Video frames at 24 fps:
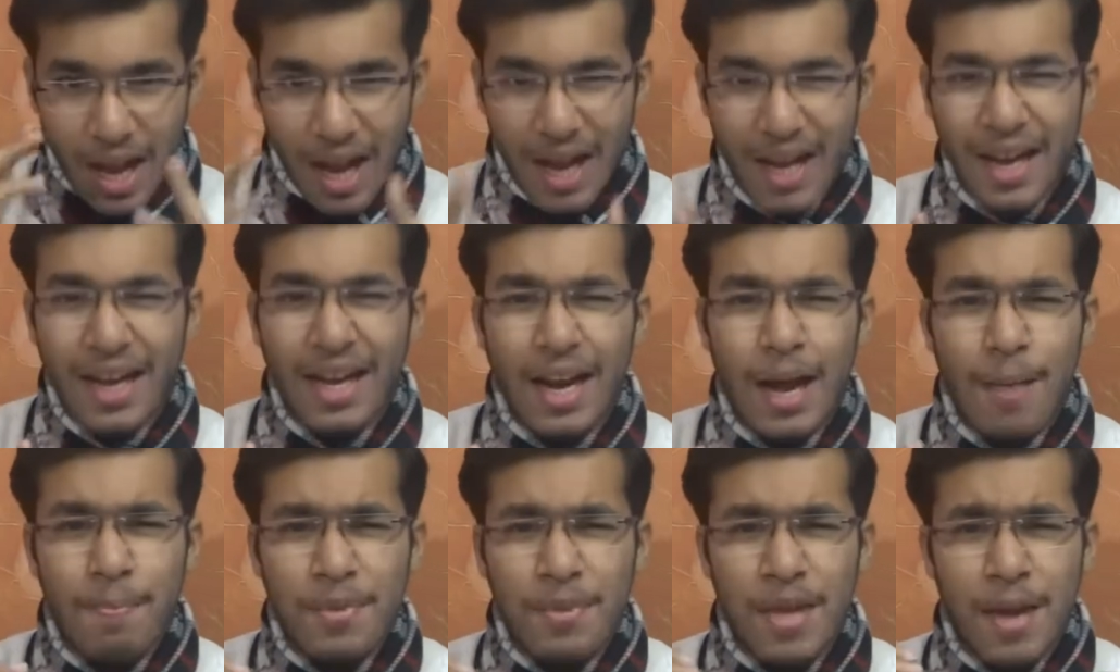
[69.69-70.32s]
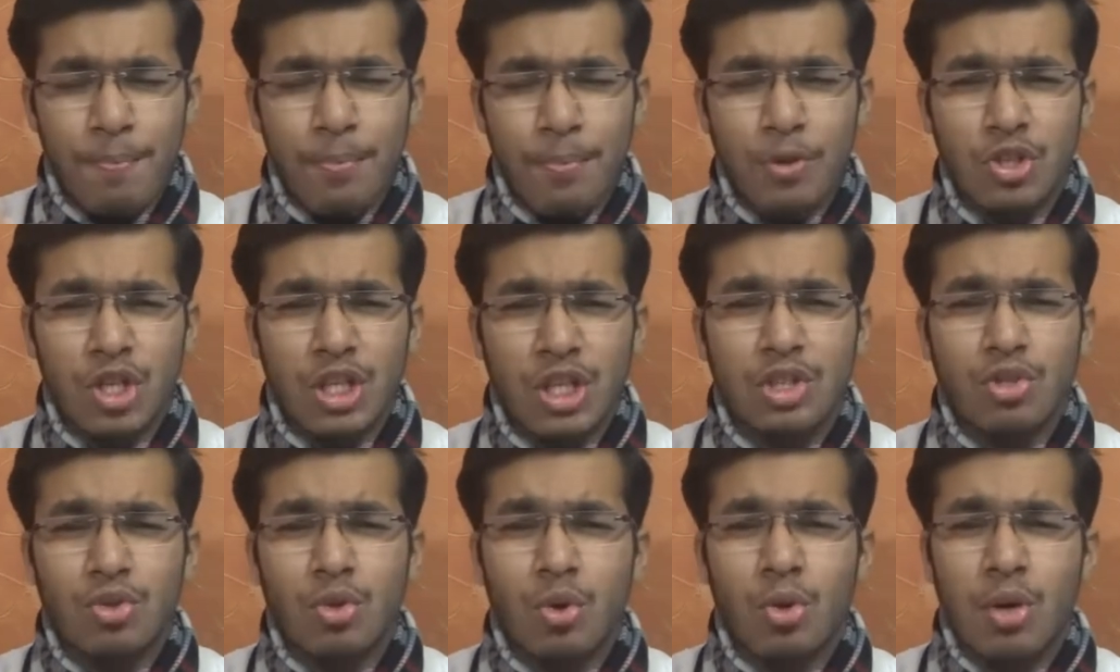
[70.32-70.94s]
अगर आप ये
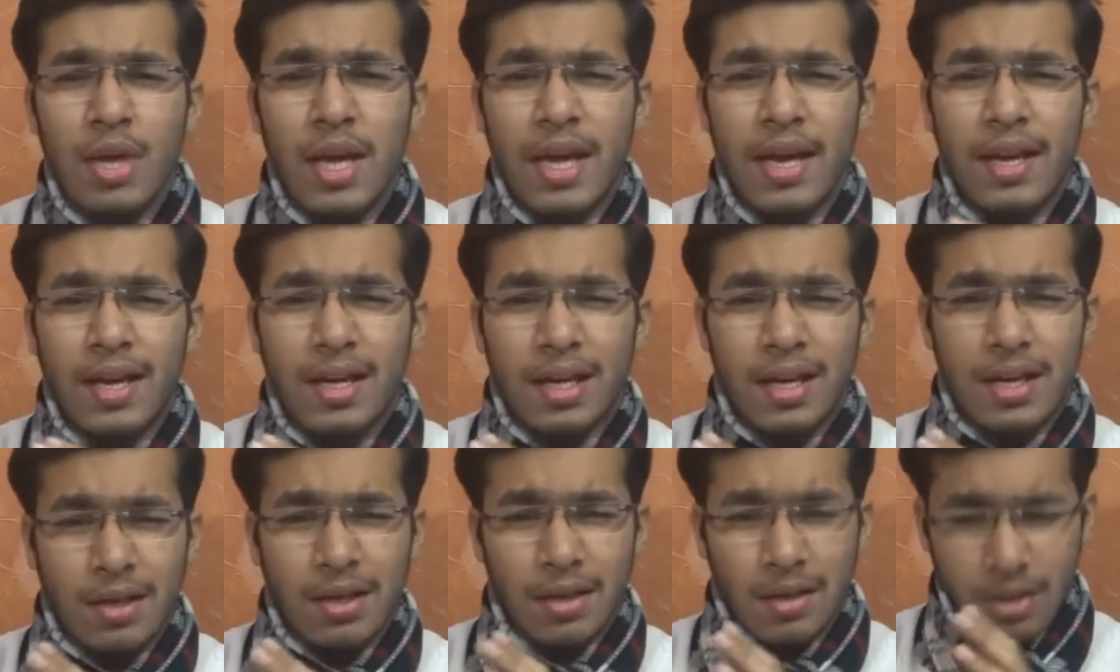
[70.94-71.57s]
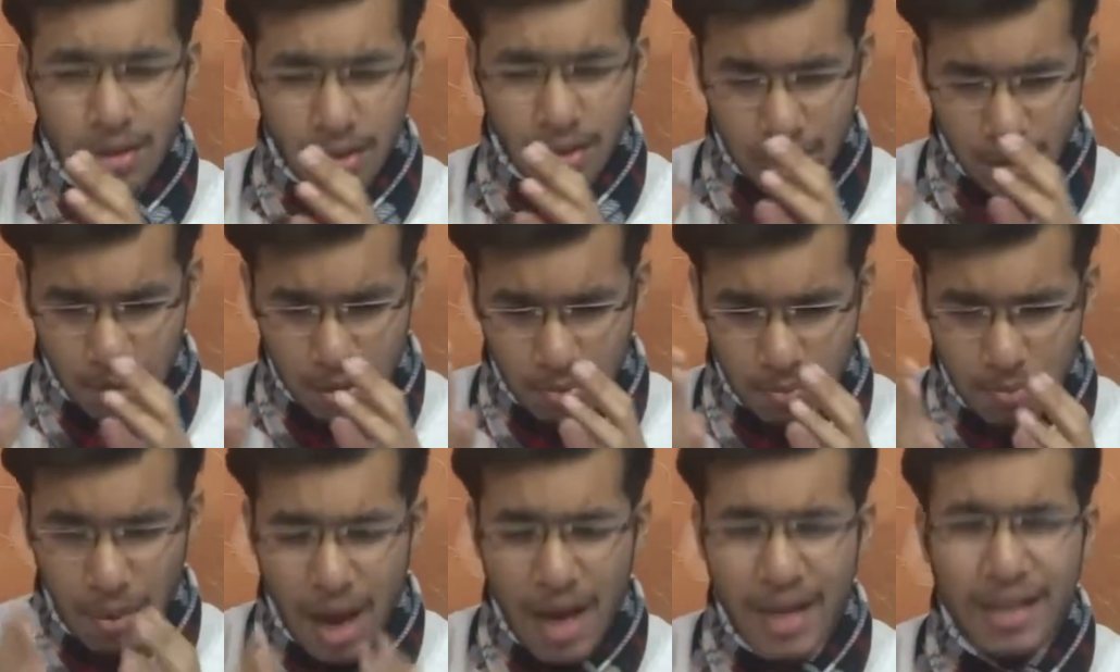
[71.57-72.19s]
प्रोजेक्ट्स को एक
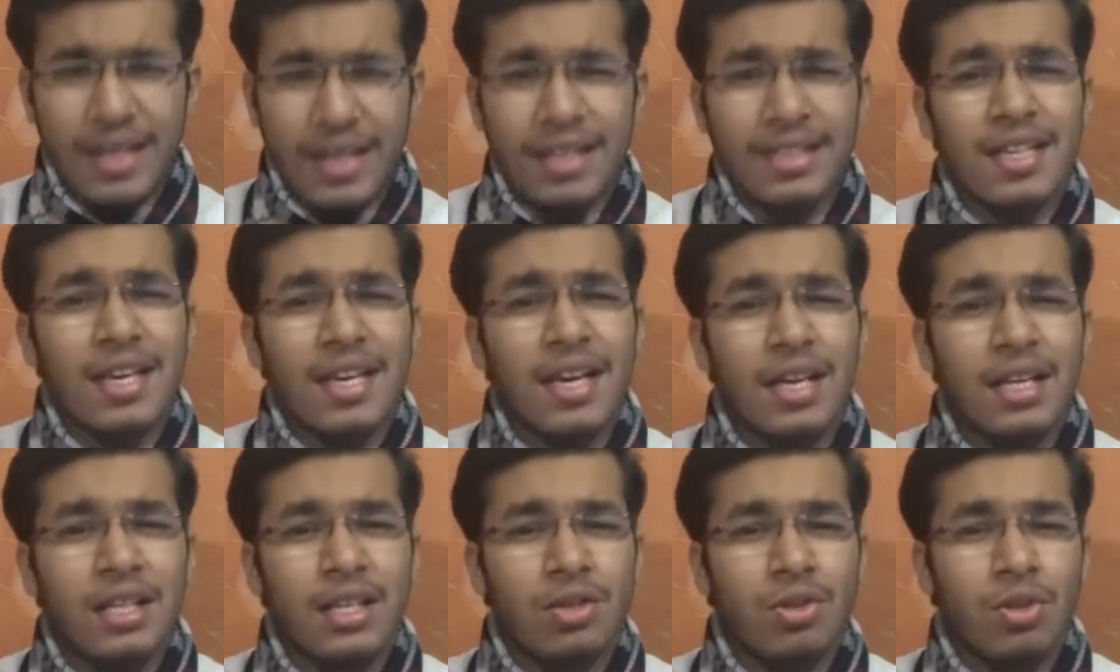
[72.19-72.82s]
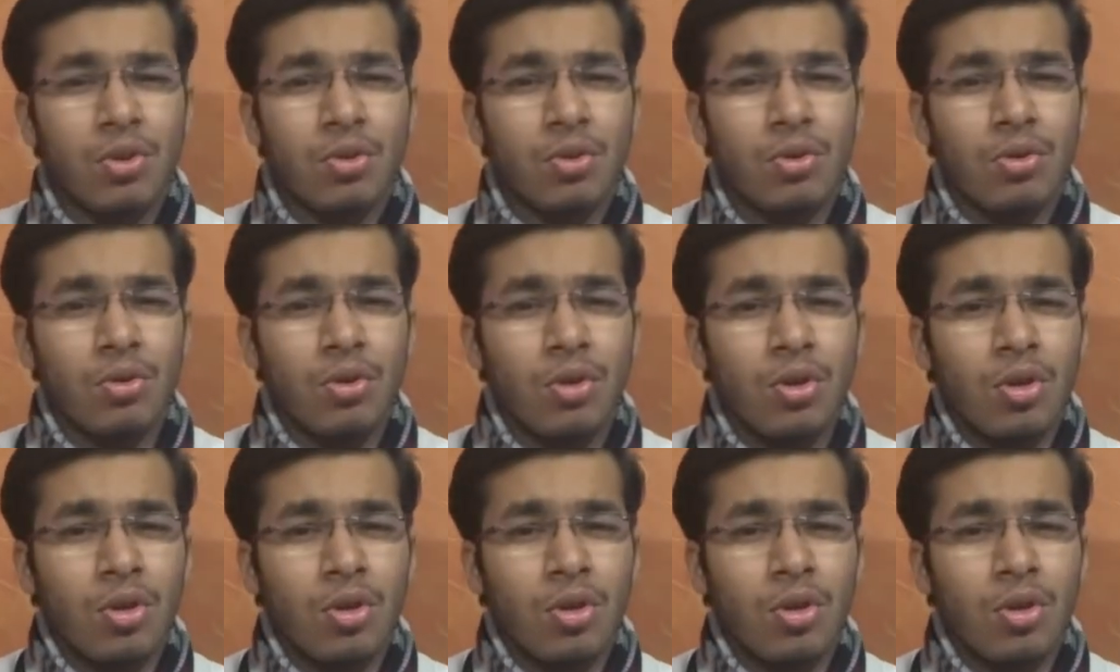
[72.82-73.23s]
मार्केट से खरीदते हो